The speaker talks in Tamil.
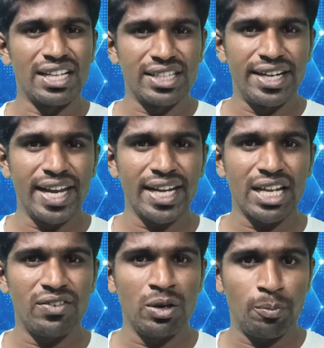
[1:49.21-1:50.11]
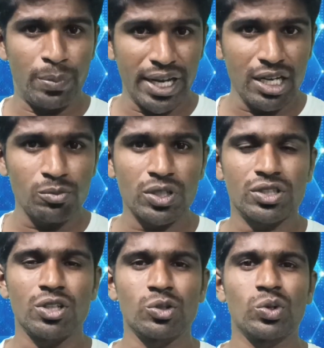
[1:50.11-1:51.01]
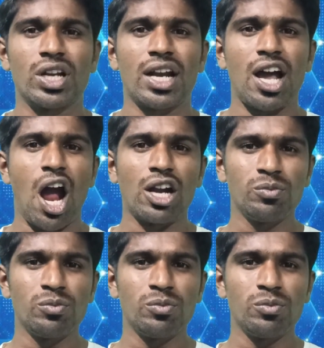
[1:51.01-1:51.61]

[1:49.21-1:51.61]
அந்த டேட்டாவை பயன்படுத்துறதுக்குண்டான